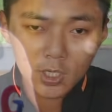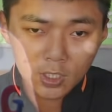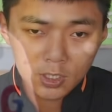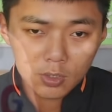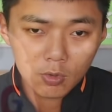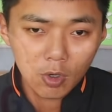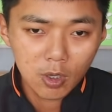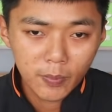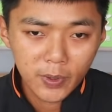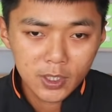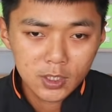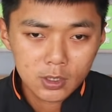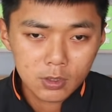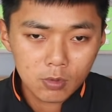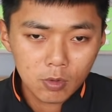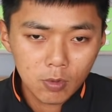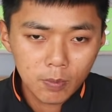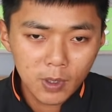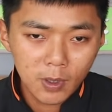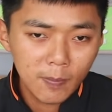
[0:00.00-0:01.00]
跟着我一辈
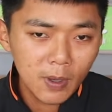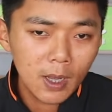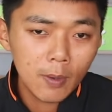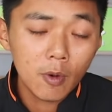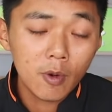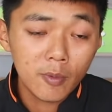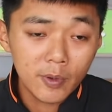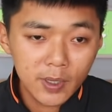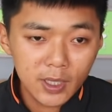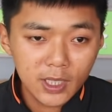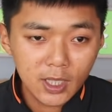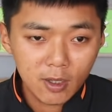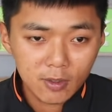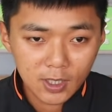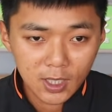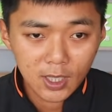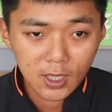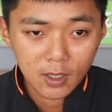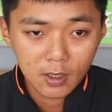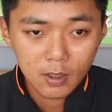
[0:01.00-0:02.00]
子，我没有办法磨灭掉
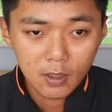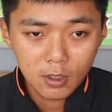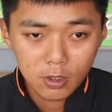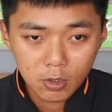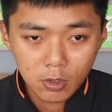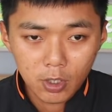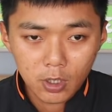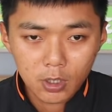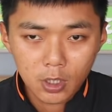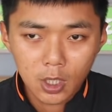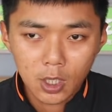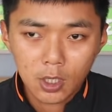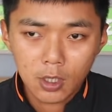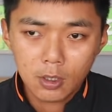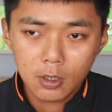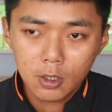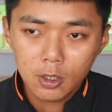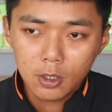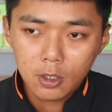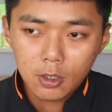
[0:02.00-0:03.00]
它。对，
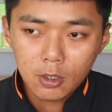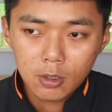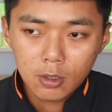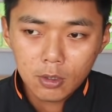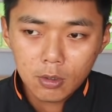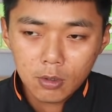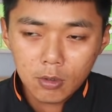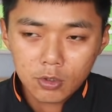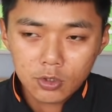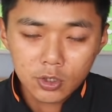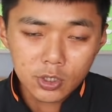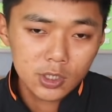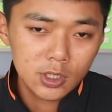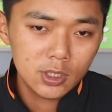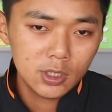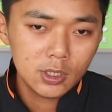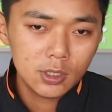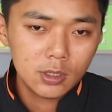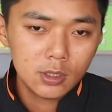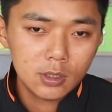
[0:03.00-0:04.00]
那我就
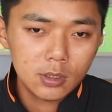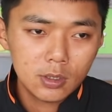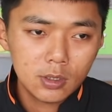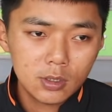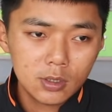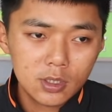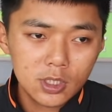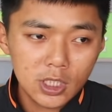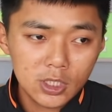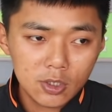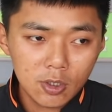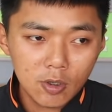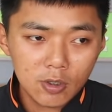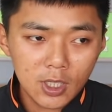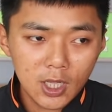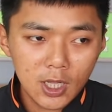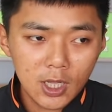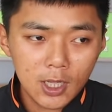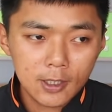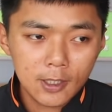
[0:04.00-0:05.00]
是 接受
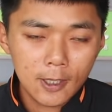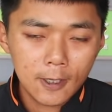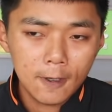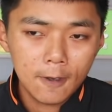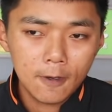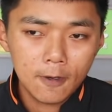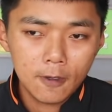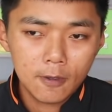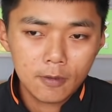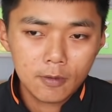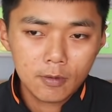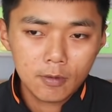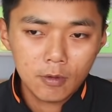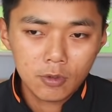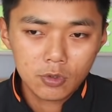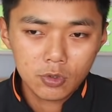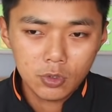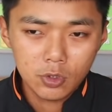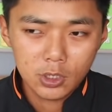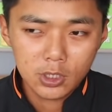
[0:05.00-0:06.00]
它，然后
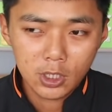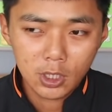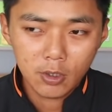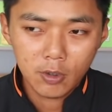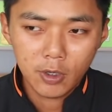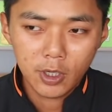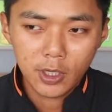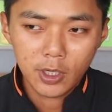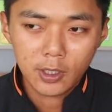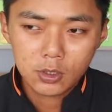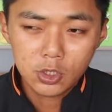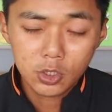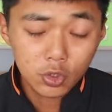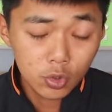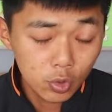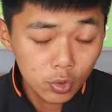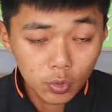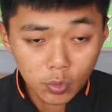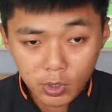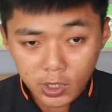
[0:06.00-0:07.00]
我去成为，继
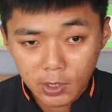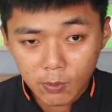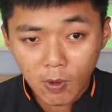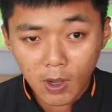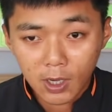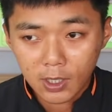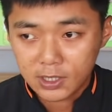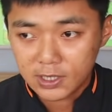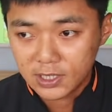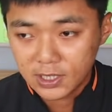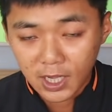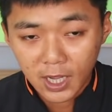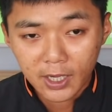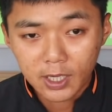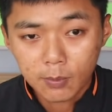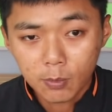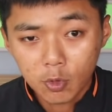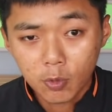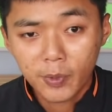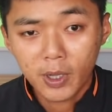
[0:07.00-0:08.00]
续努力往下一
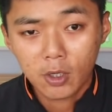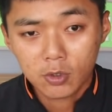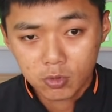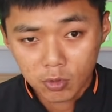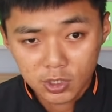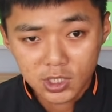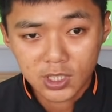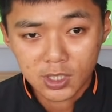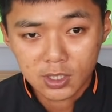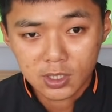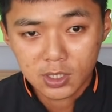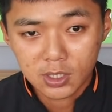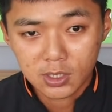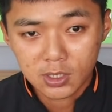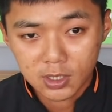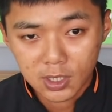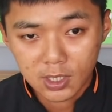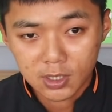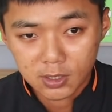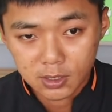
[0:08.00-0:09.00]
个目标做前进，
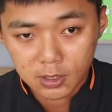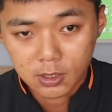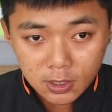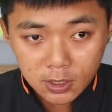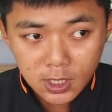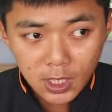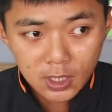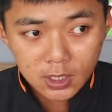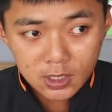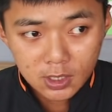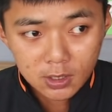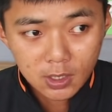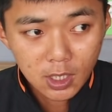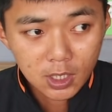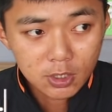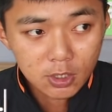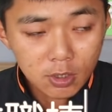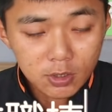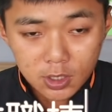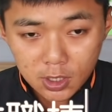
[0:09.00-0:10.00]
这样子。刚进来
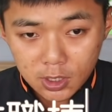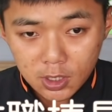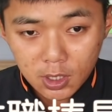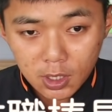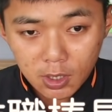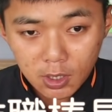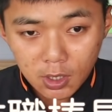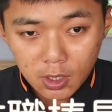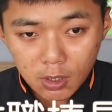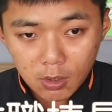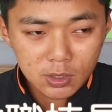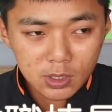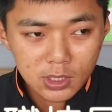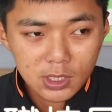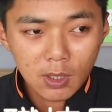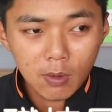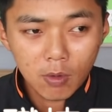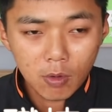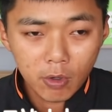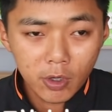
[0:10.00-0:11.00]
的时候真的
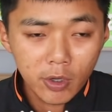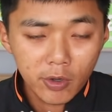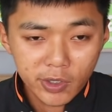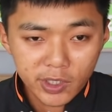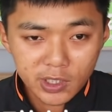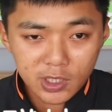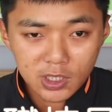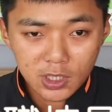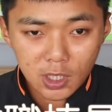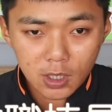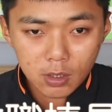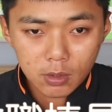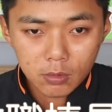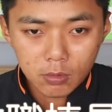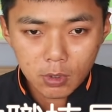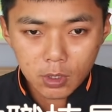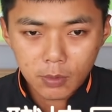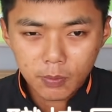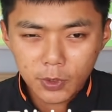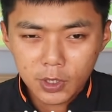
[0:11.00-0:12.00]
知道我会有影响，
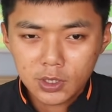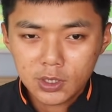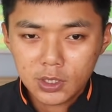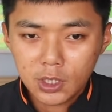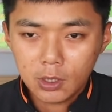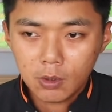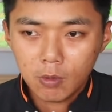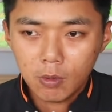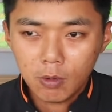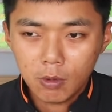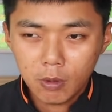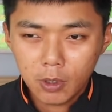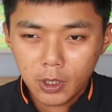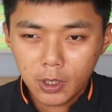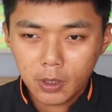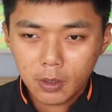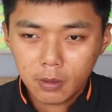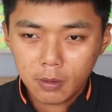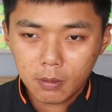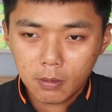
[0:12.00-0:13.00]
因为变成我
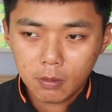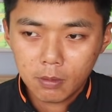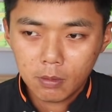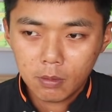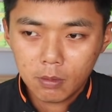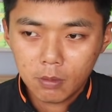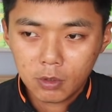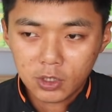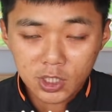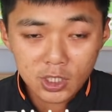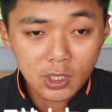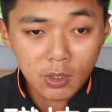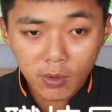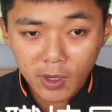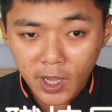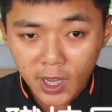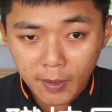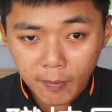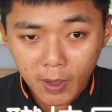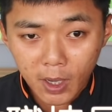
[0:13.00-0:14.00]
会，我真的
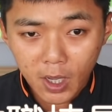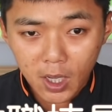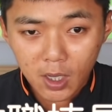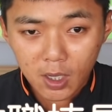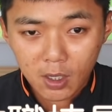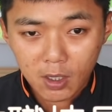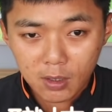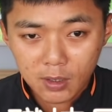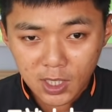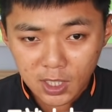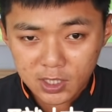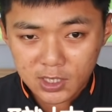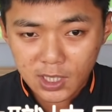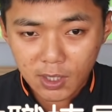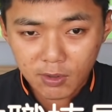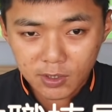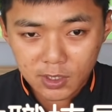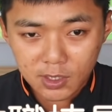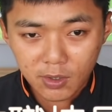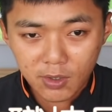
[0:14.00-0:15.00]
会害怕，当
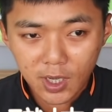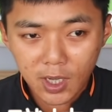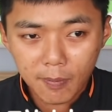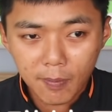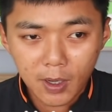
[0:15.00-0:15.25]
下我真的会害